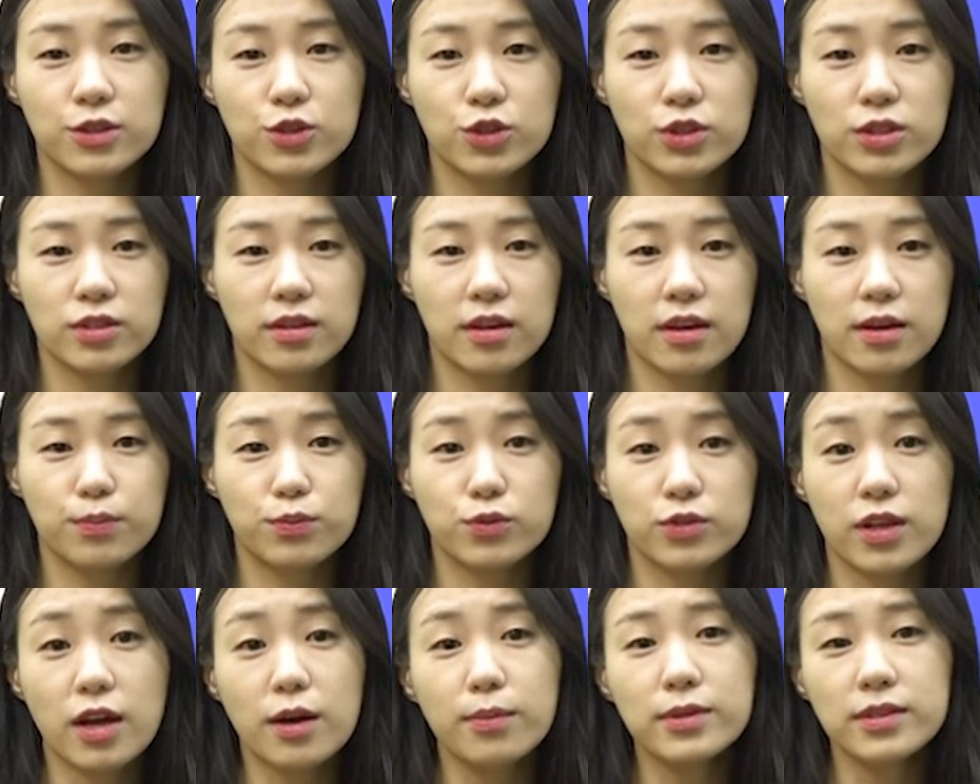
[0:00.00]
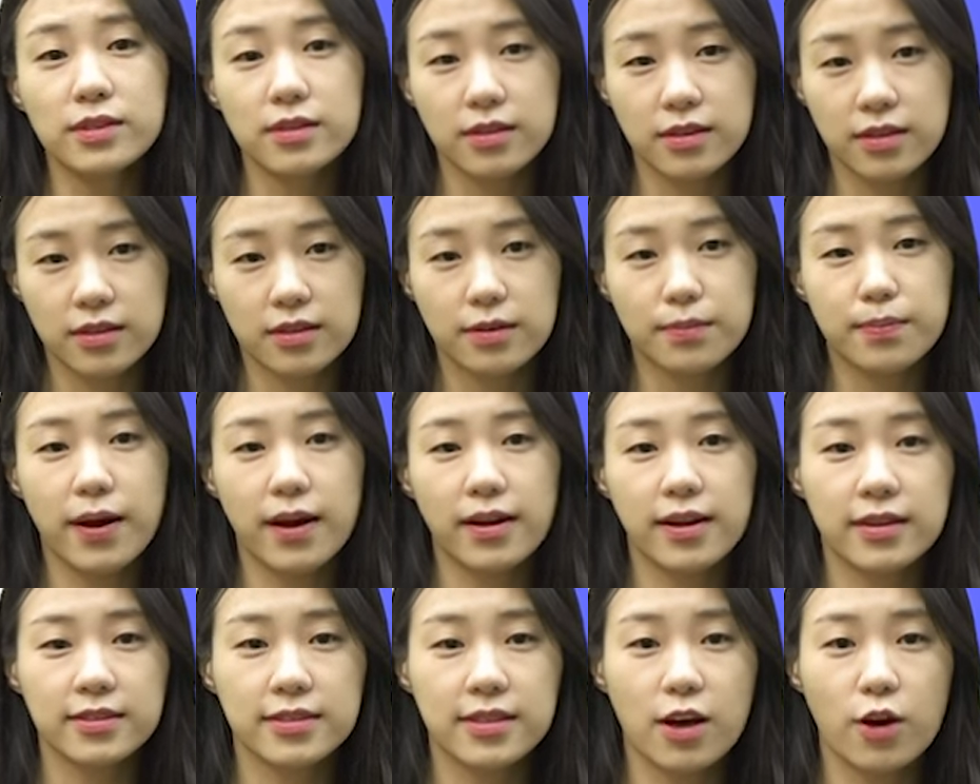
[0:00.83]
취득에 부담을 느끼는
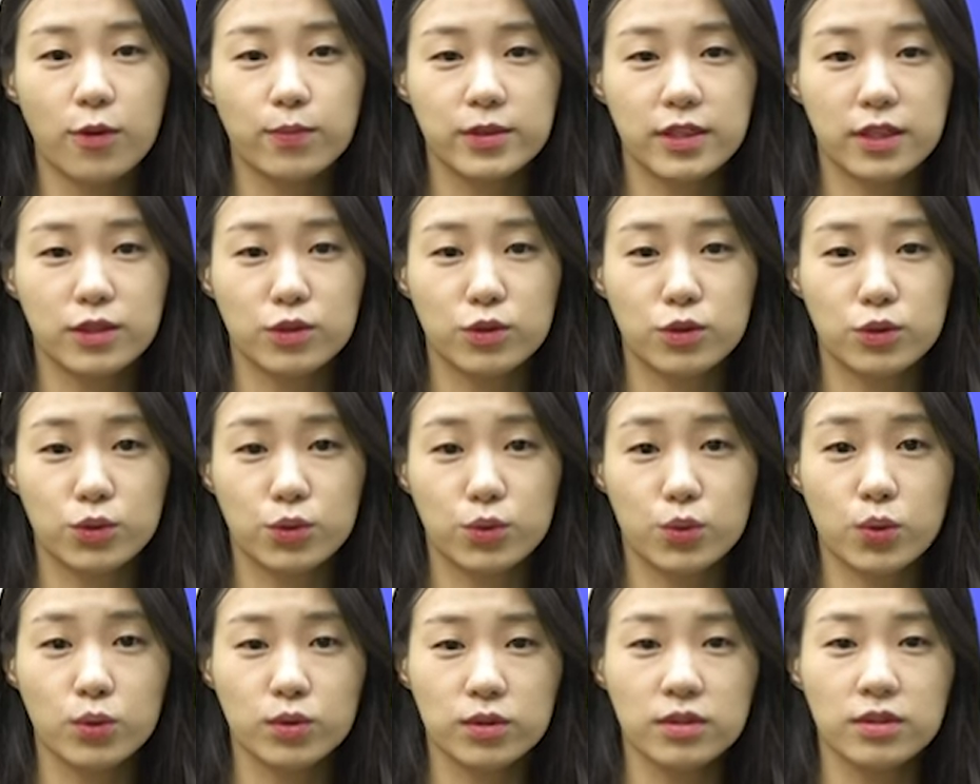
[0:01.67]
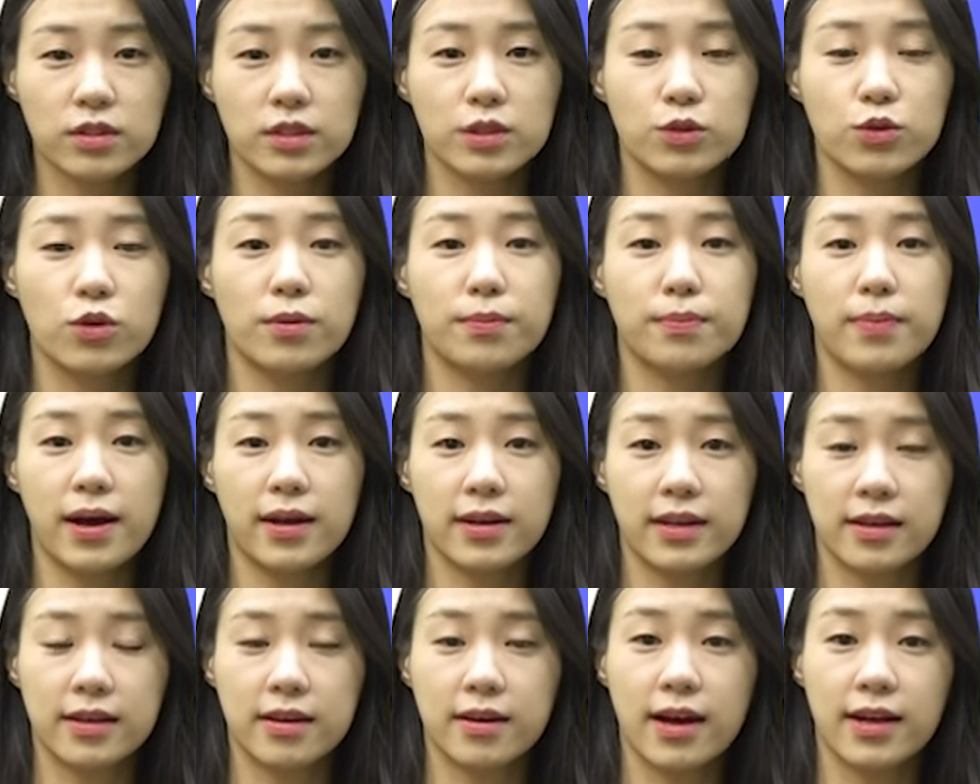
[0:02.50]
발행 사업자들도 토큰 증권
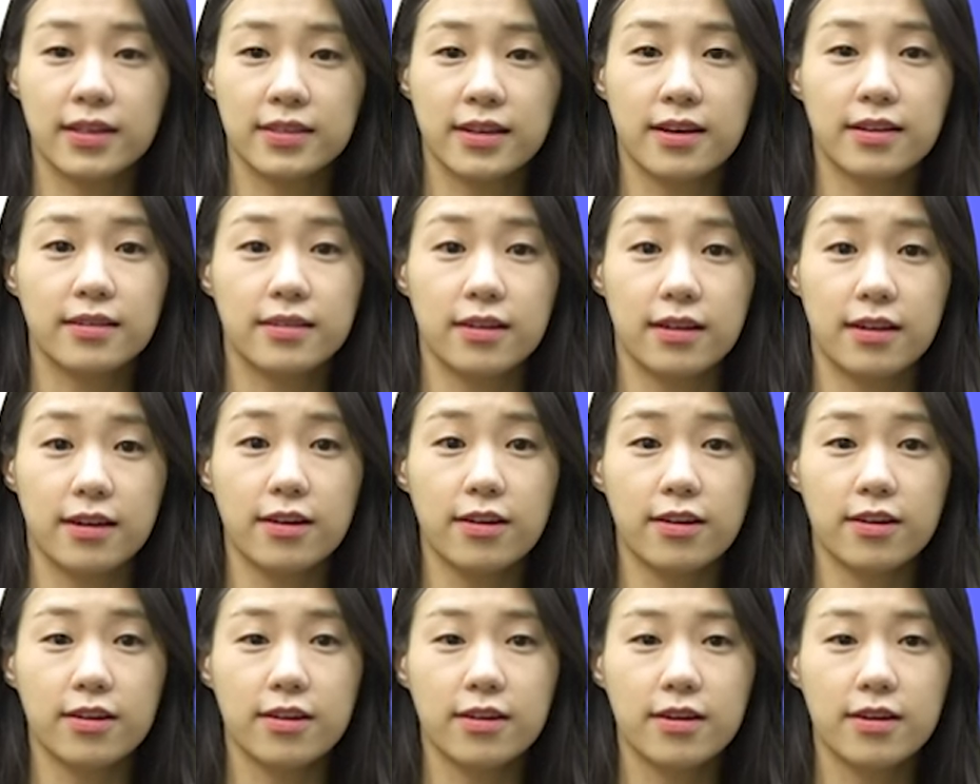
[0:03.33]
발행이 가능한데요.